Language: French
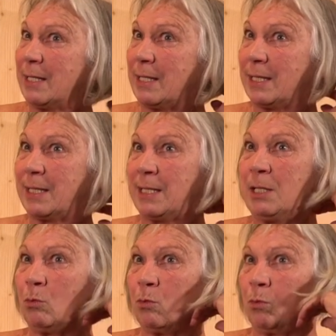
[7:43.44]

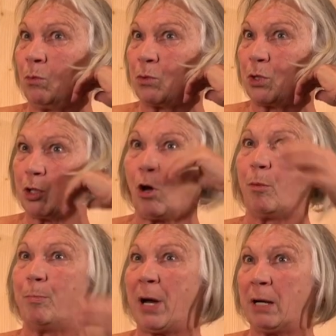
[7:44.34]
si on ne
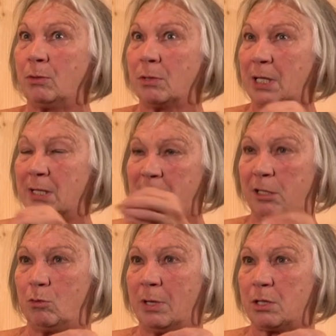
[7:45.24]
sort pas de cette
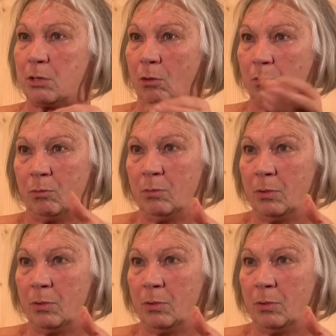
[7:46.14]
situation,